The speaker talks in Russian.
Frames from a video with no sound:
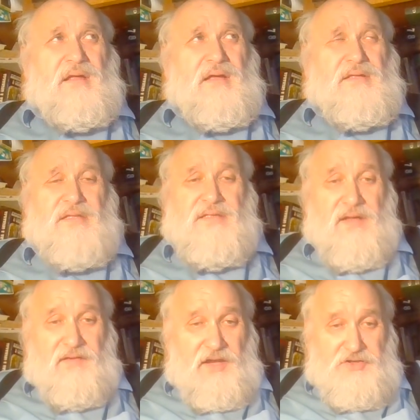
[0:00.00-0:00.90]
а,
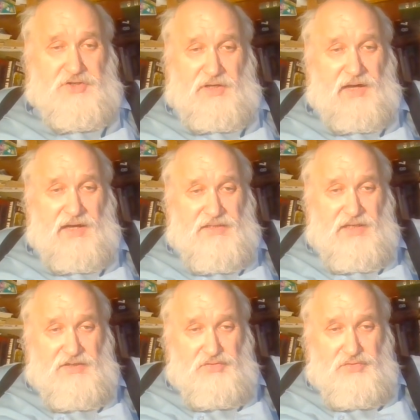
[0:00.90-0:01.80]
составляющая
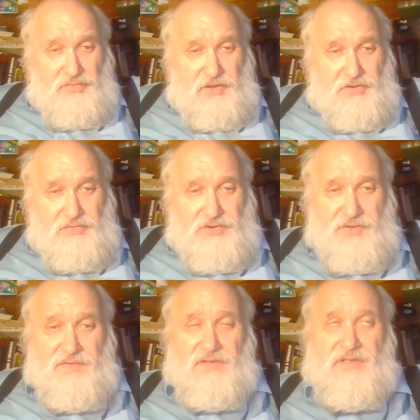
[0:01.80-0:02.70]
газа оттуда
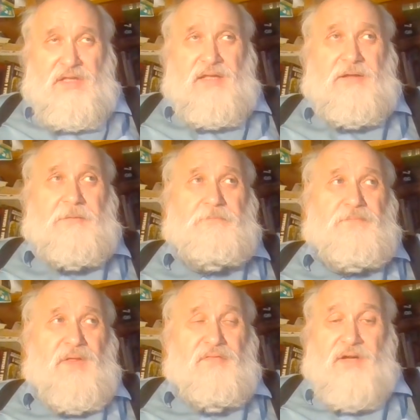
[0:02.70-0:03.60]
улетучивалась, да,
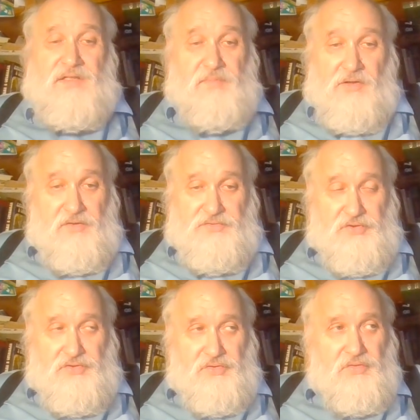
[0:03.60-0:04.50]
а в газ могло
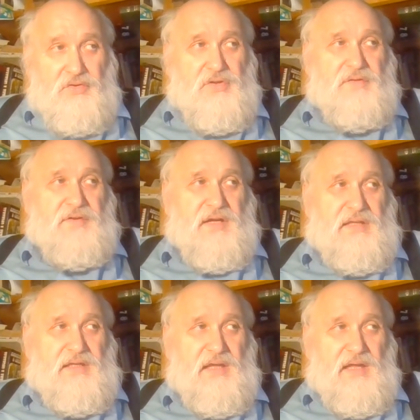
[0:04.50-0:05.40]
все что угодно
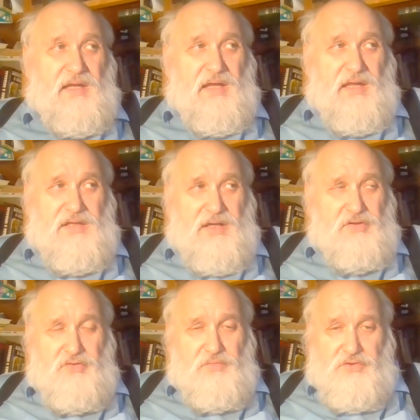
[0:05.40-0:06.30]
входить. Я так
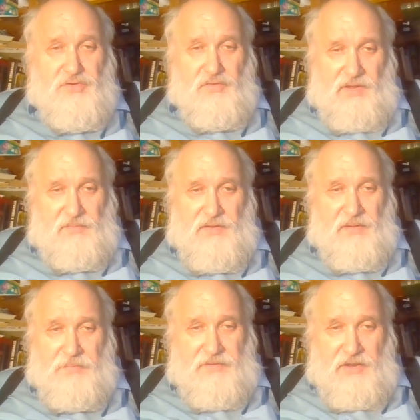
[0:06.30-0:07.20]
думаю, что
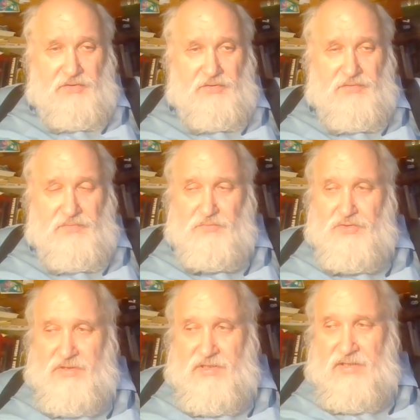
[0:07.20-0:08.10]
именно по такому
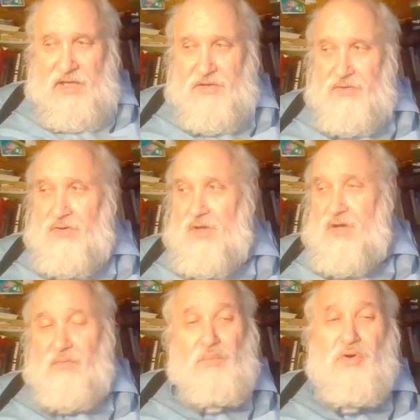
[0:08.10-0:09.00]
сценарию,
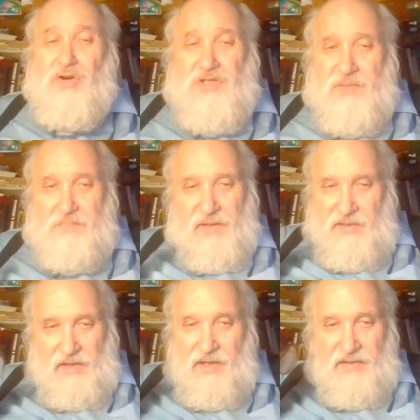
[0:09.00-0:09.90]
может быть,
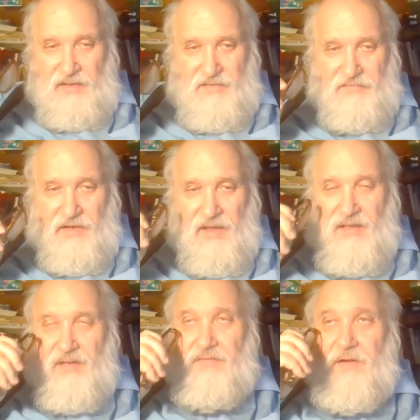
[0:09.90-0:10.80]
как один из
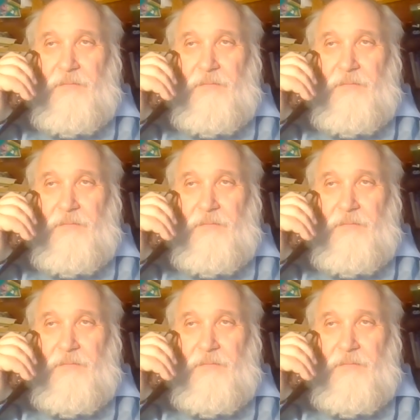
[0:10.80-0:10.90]
вариантов,